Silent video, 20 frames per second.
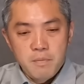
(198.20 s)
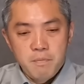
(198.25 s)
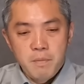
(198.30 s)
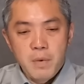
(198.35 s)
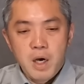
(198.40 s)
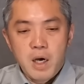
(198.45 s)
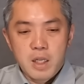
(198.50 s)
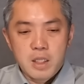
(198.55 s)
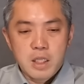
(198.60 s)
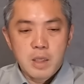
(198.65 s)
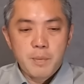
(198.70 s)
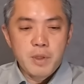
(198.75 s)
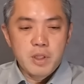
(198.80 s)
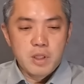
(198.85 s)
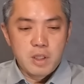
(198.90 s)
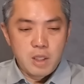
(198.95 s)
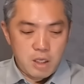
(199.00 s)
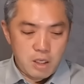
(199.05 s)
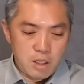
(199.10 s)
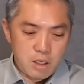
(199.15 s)
まあ、改め
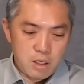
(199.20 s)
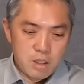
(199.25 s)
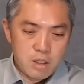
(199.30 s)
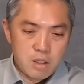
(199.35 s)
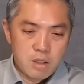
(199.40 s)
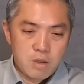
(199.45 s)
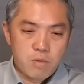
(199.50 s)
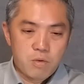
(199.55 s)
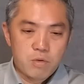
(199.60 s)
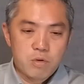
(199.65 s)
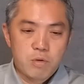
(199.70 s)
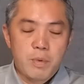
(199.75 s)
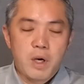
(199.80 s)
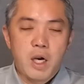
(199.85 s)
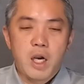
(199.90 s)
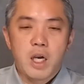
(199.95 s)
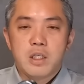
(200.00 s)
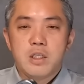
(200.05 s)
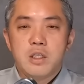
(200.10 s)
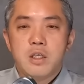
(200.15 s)
てこの
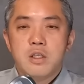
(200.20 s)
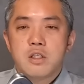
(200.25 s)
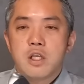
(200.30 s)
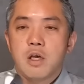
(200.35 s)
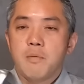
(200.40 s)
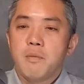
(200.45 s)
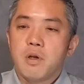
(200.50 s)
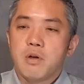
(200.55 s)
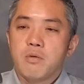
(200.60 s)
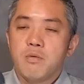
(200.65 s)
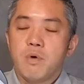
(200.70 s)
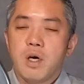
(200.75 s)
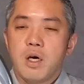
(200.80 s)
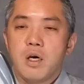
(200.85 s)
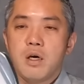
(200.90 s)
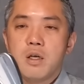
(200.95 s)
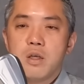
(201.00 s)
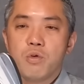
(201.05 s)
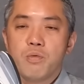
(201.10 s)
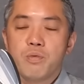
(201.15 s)
i230
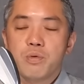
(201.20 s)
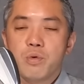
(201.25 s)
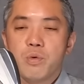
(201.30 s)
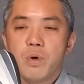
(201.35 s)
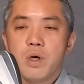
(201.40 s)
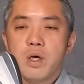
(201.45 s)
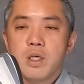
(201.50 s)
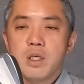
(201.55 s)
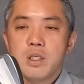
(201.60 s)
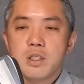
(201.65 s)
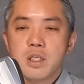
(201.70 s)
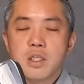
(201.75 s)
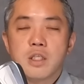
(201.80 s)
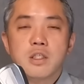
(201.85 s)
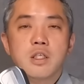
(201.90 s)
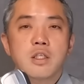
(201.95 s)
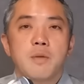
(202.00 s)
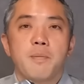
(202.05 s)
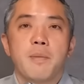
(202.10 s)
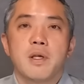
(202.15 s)
はロフトは一切
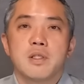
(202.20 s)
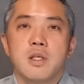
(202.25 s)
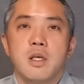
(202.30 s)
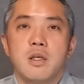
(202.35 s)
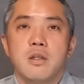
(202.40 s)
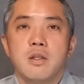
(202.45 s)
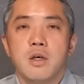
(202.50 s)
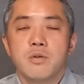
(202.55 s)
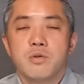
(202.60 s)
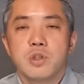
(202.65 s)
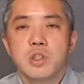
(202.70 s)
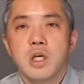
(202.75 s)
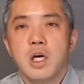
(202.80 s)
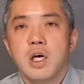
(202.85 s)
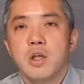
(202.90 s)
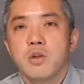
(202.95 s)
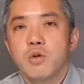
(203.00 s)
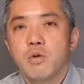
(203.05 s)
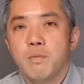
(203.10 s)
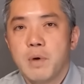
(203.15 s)
立ててませんあの市
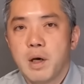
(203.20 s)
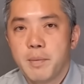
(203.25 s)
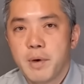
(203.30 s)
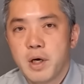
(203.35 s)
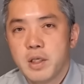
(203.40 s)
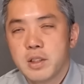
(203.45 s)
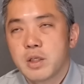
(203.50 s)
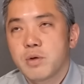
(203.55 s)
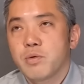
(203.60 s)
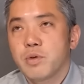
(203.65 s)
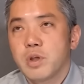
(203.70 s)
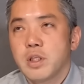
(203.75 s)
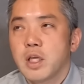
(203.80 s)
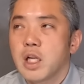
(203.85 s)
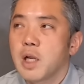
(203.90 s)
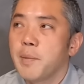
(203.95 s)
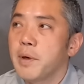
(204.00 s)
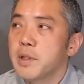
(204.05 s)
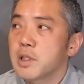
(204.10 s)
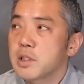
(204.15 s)
販のままなので
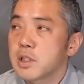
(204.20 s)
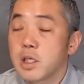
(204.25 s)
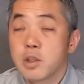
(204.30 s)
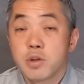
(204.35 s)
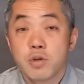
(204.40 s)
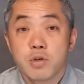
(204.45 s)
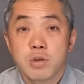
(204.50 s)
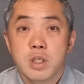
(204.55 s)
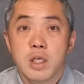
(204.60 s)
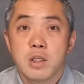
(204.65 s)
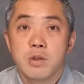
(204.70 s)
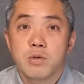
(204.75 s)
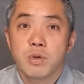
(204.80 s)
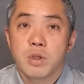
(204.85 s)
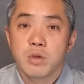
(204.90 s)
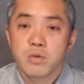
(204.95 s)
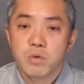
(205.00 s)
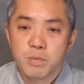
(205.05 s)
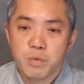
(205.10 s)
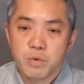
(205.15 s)
7番で33度
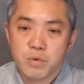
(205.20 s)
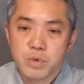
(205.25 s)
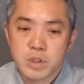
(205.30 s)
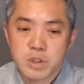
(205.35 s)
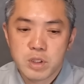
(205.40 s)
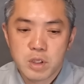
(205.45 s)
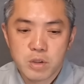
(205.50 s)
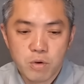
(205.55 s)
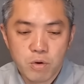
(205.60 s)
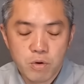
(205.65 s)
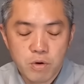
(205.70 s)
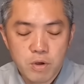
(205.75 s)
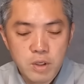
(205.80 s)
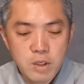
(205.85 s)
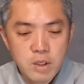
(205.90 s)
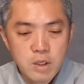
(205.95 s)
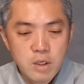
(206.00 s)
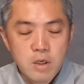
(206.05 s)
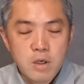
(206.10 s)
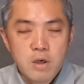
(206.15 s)
だと思うんですけど
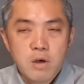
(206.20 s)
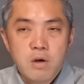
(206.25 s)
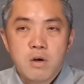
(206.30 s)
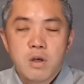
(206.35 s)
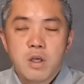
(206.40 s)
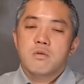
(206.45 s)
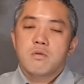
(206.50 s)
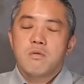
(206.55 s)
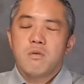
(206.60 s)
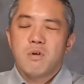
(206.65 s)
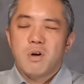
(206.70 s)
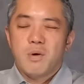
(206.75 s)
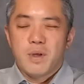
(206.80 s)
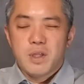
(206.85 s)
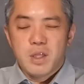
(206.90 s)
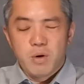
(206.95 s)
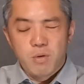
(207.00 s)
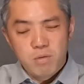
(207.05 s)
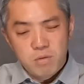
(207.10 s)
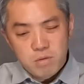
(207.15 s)
これ
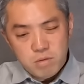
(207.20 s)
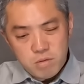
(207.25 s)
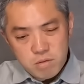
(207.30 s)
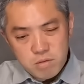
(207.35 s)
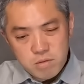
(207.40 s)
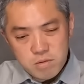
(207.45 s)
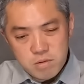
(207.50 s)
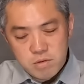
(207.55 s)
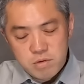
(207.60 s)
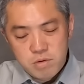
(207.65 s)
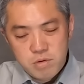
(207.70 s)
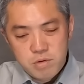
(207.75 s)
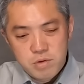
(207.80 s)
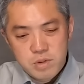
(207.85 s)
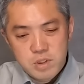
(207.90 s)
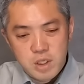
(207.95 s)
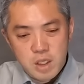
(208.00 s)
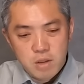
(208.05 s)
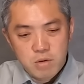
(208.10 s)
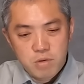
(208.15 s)
はね本当
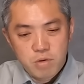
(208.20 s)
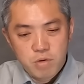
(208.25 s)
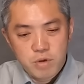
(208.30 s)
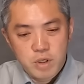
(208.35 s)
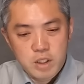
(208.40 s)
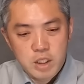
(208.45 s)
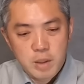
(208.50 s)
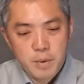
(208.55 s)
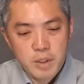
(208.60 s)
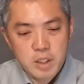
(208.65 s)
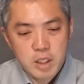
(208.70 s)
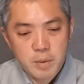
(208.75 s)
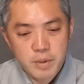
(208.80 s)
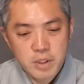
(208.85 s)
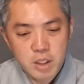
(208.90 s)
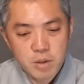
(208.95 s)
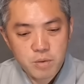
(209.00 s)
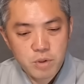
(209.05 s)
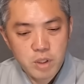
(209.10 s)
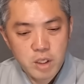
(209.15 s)
偶然というかたまた
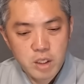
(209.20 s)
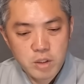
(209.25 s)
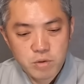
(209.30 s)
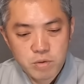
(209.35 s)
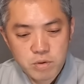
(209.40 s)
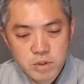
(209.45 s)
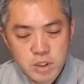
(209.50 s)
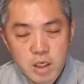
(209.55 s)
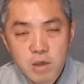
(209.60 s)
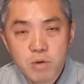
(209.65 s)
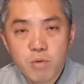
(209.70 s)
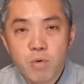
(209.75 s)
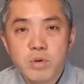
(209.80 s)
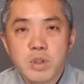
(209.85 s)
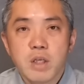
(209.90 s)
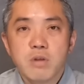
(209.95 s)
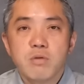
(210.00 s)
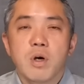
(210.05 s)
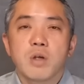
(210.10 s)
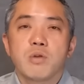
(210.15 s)
まなのでちょっと参考
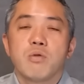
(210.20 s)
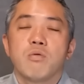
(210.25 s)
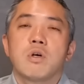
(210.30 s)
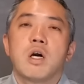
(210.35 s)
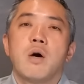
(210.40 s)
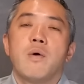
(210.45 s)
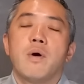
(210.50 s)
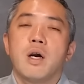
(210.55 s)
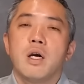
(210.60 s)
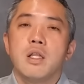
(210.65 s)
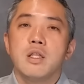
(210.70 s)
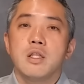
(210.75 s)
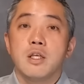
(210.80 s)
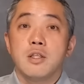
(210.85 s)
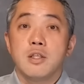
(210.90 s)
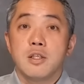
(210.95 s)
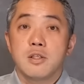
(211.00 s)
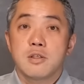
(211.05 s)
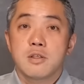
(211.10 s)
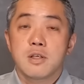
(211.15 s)
になるのかどうかは分かんな
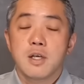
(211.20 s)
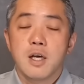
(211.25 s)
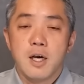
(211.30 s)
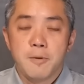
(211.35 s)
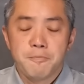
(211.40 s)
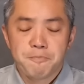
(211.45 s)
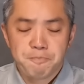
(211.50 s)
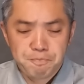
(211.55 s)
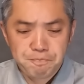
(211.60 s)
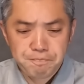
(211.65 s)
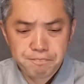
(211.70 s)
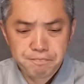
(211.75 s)
いんですが。